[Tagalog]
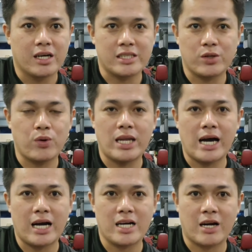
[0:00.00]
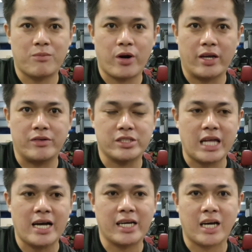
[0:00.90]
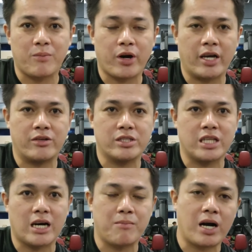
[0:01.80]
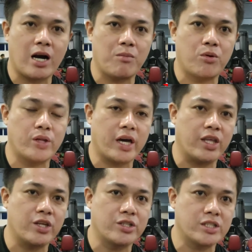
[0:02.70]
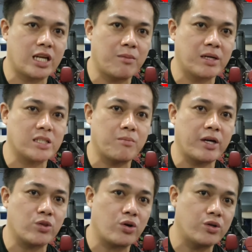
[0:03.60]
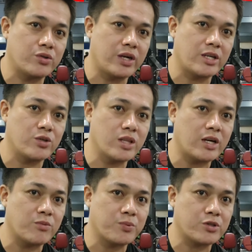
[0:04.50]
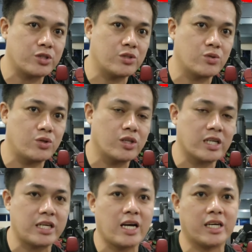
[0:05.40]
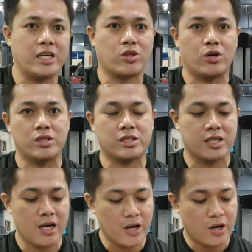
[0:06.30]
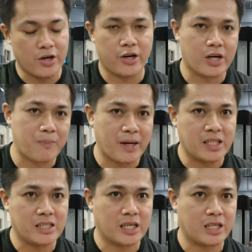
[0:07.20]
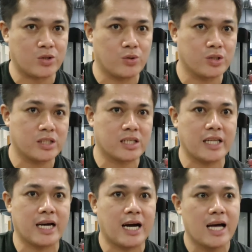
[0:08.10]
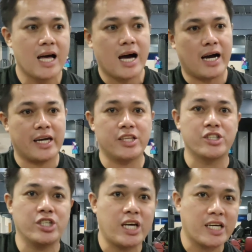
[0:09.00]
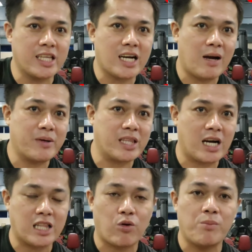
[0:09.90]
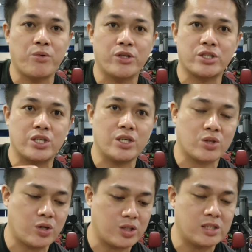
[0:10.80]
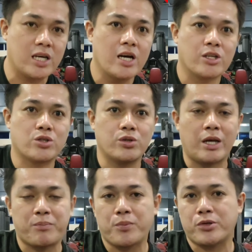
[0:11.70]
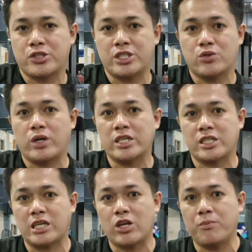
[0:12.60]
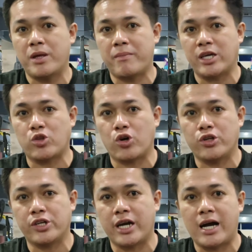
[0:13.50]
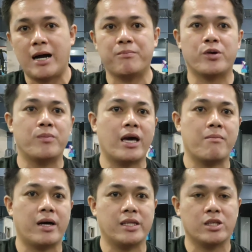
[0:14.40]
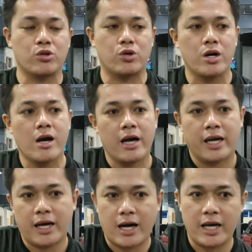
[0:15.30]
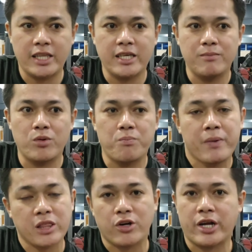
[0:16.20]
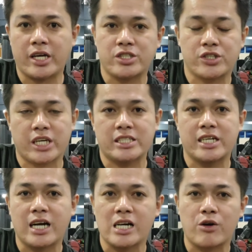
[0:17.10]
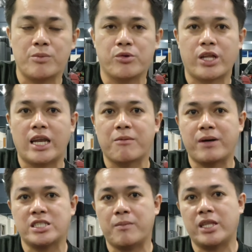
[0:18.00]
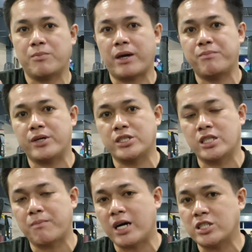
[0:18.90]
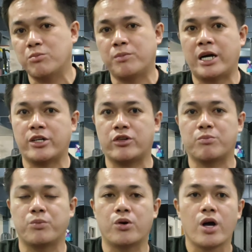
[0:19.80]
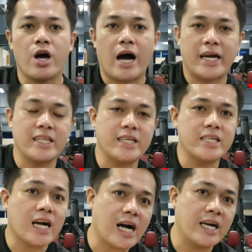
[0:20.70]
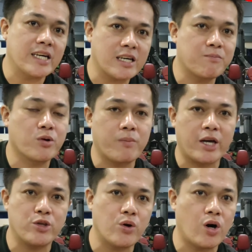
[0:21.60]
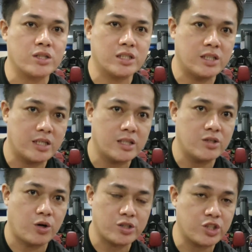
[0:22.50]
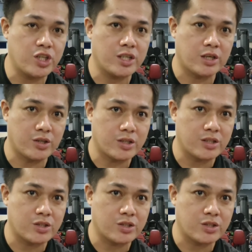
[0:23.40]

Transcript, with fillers: Kasi wala kang carbohydrates. Tanging carbohydrates lang ang makakabuo ng energy sa labas ng mitochondria. Yun lang yung proseso doon. Kasi ang ketones, or kapag nasa ketosis ka na, ang energy na ginagamit ng katawan mo is ketones, so napoproseso lang siya sa loob ng mitochondria. Ang problema dito, uh, any movement or exercise na gagawin mo na lagpas 75% ang maximum heart rate mo ay hindi niya kayang i-provide yung oxygen, oxygen na yon.